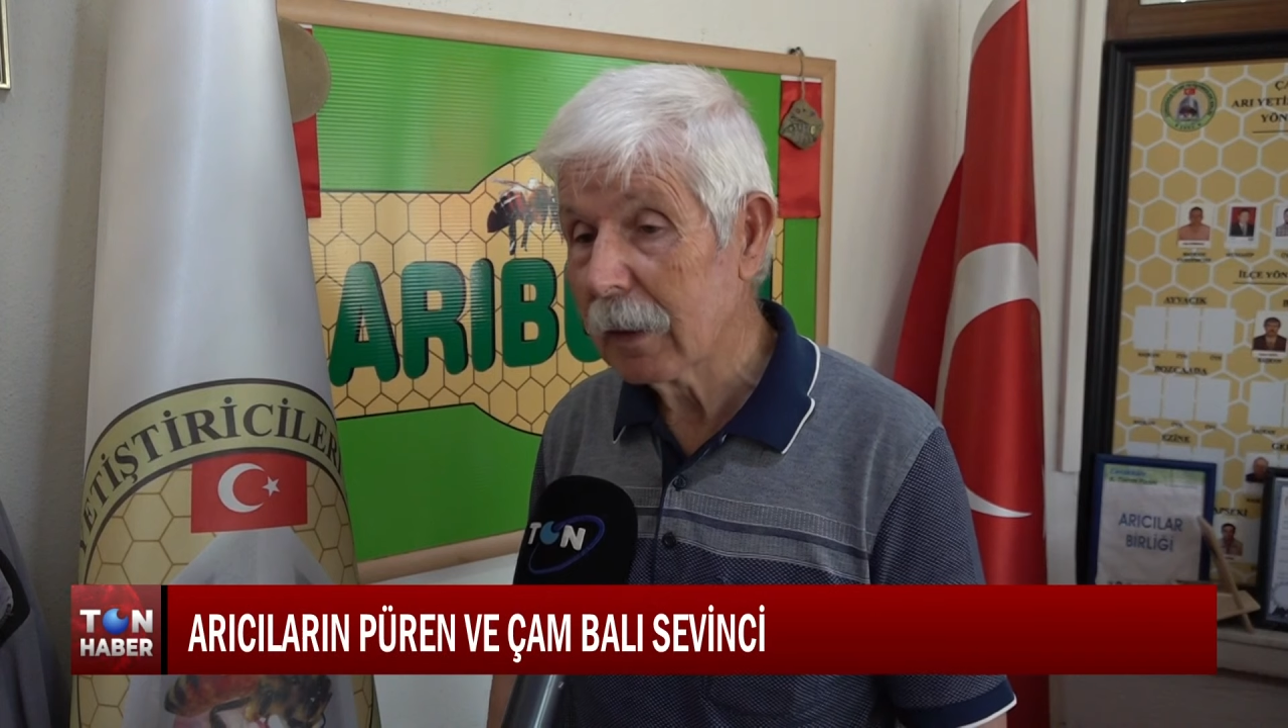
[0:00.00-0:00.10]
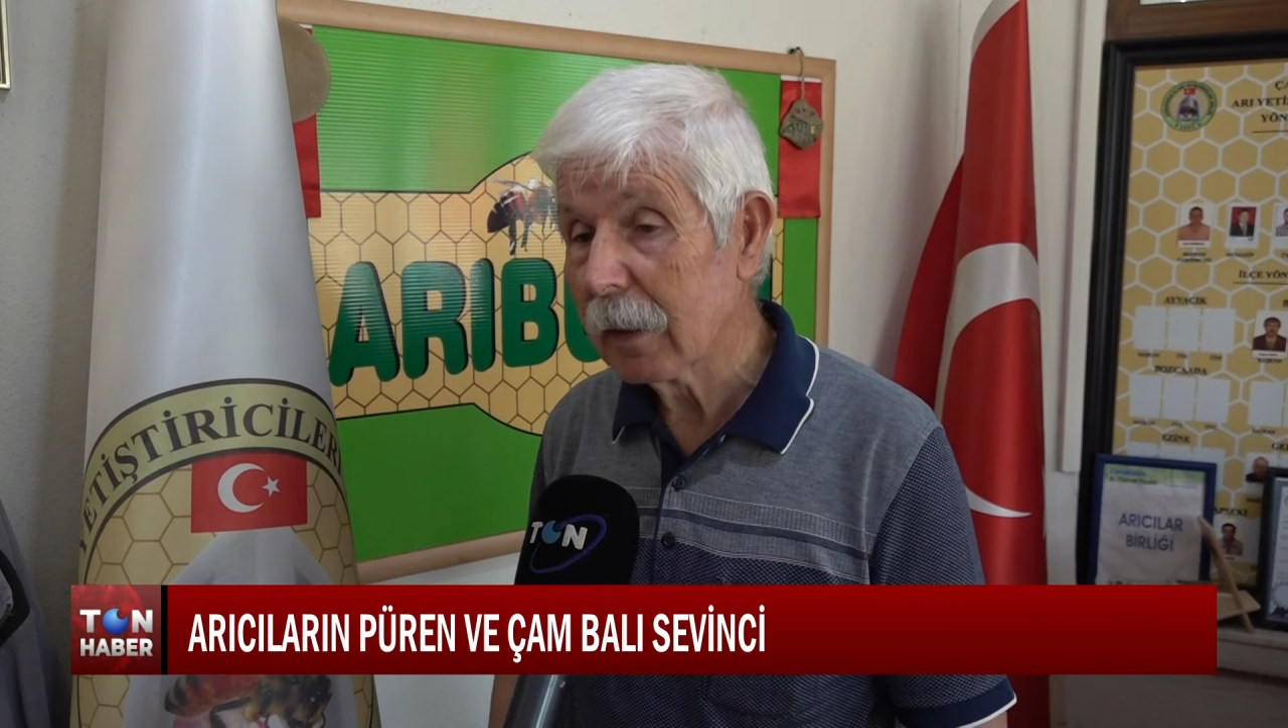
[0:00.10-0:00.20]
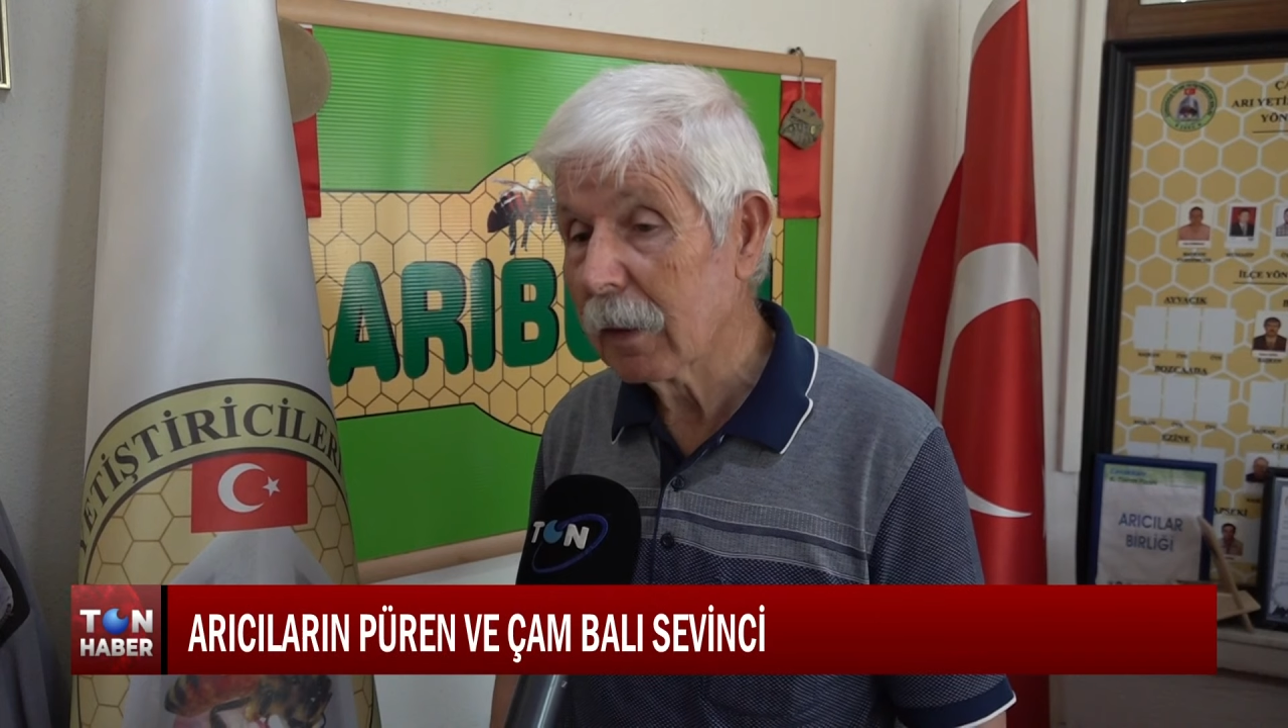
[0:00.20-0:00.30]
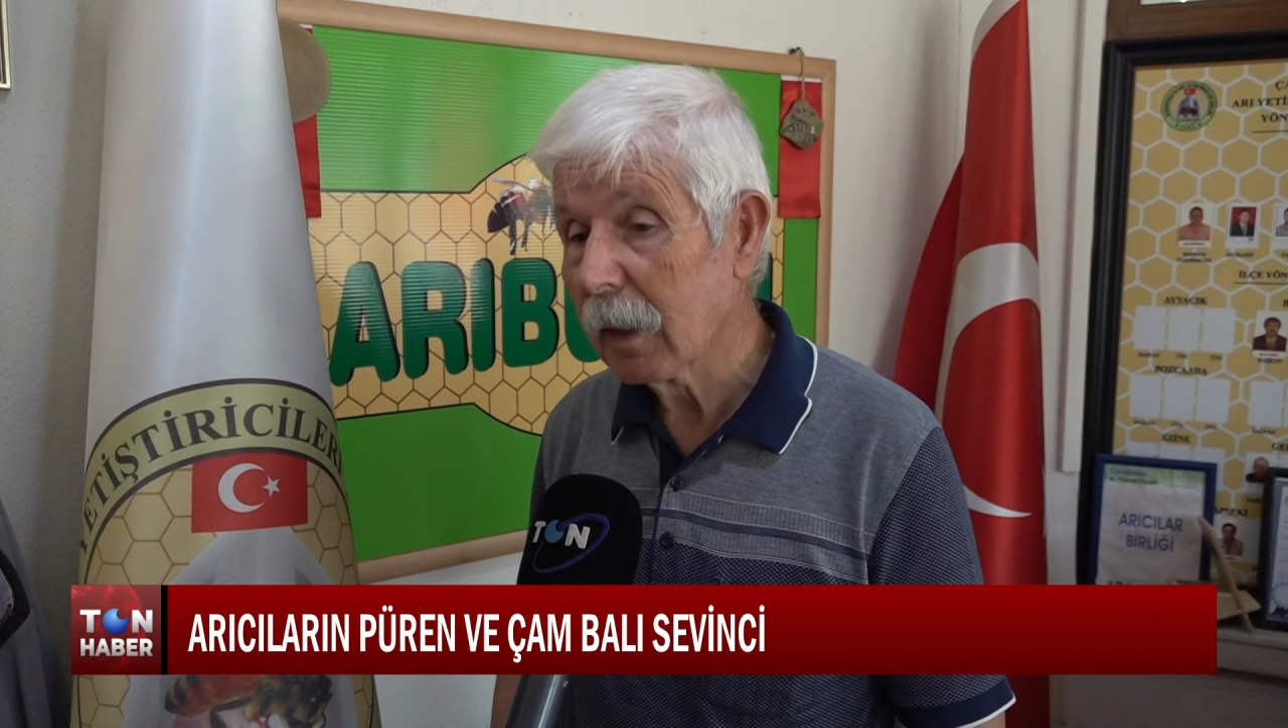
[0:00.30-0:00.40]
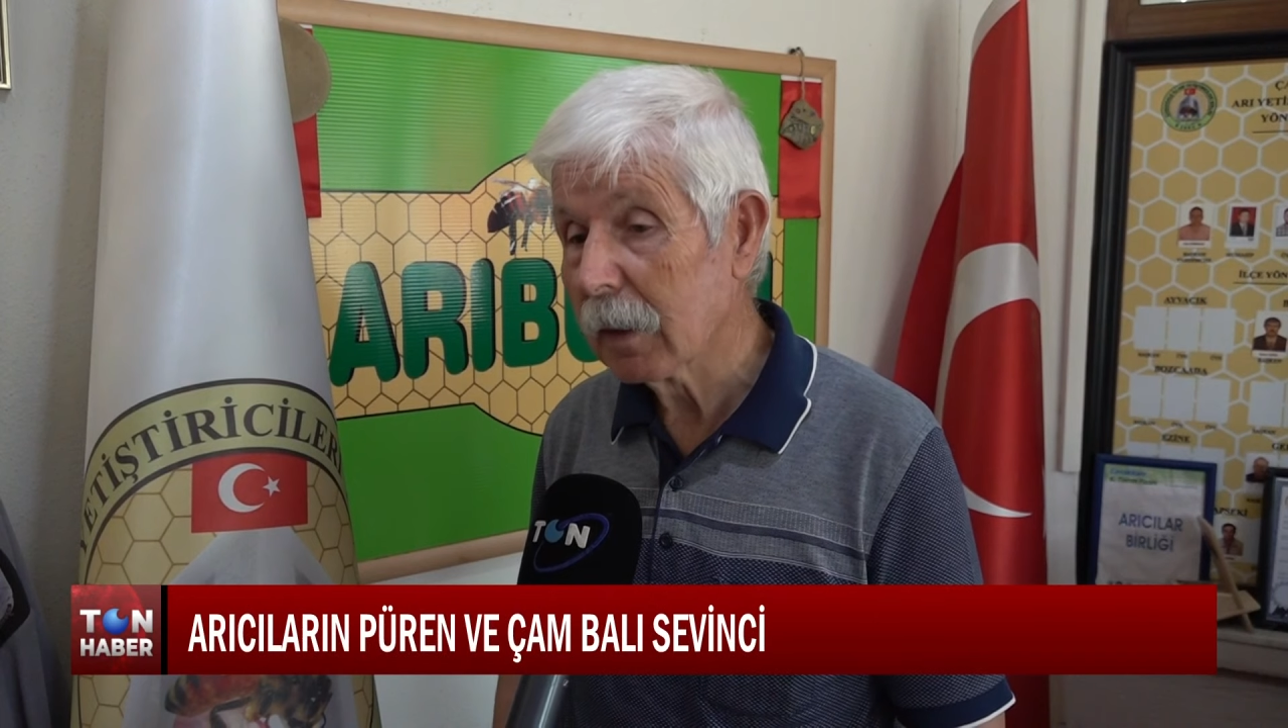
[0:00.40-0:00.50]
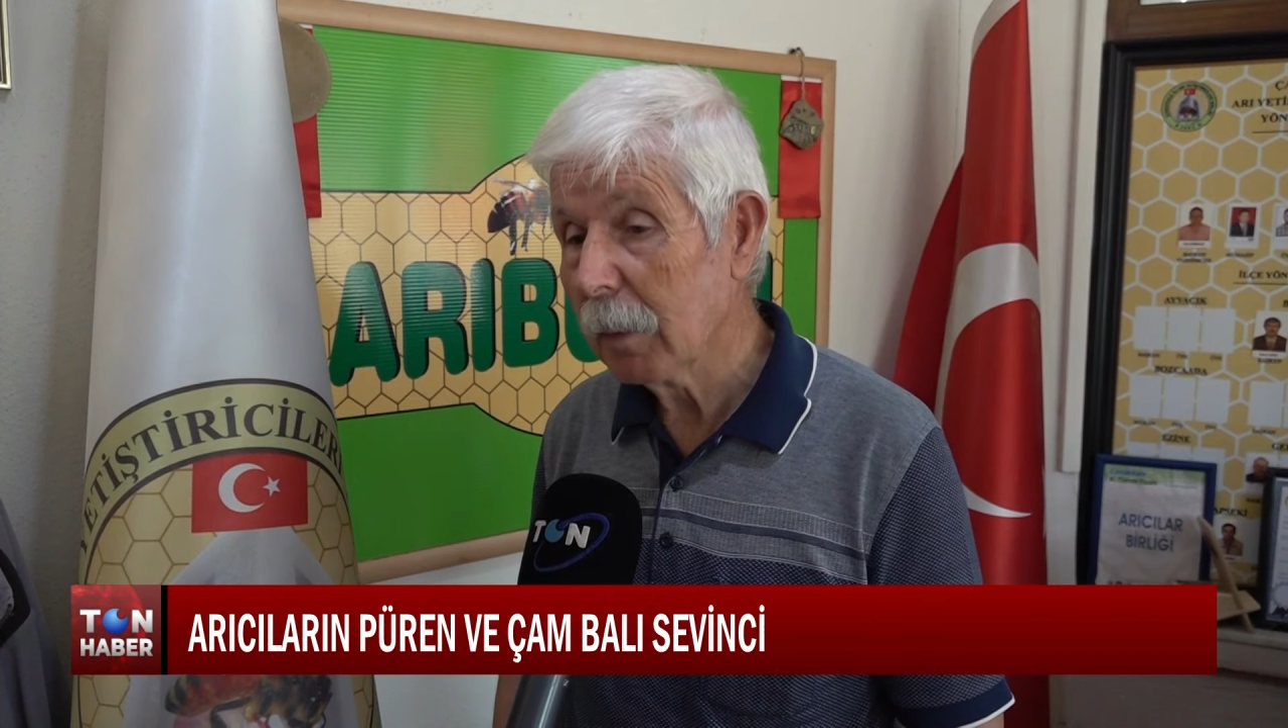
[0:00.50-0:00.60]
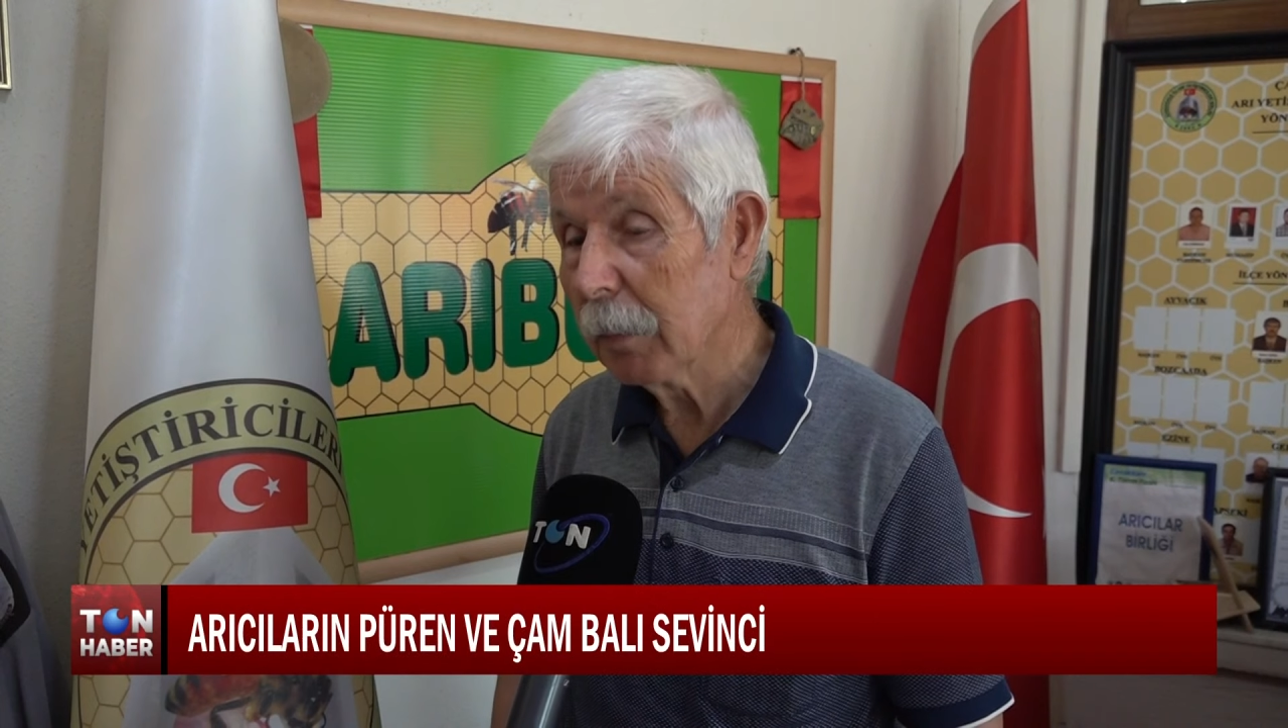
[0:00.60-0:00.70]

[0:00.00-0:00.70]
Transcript: yıllardan